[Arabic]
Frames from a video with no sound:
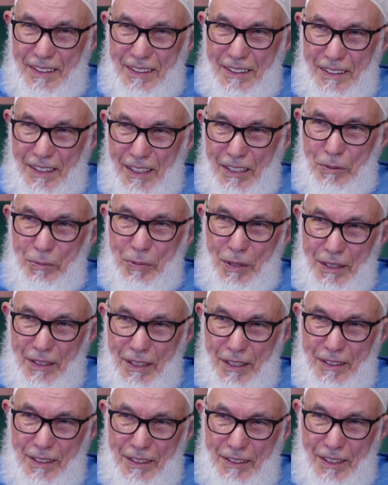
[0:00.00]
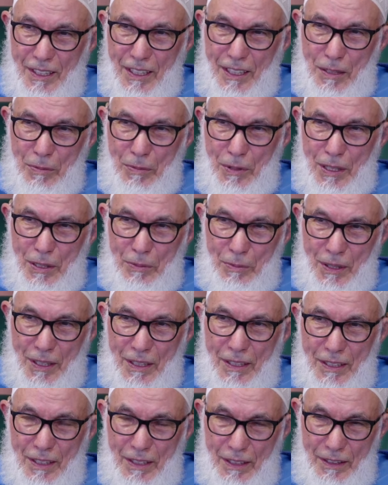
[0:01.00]
لا ينبغي أن نتعامل
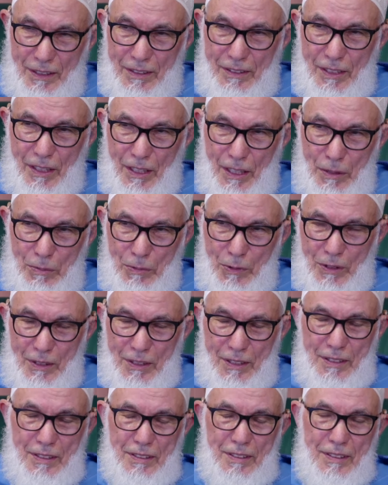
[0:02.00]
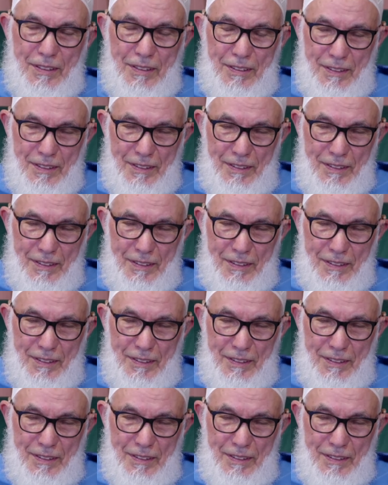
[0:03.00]
معها التعامل الذي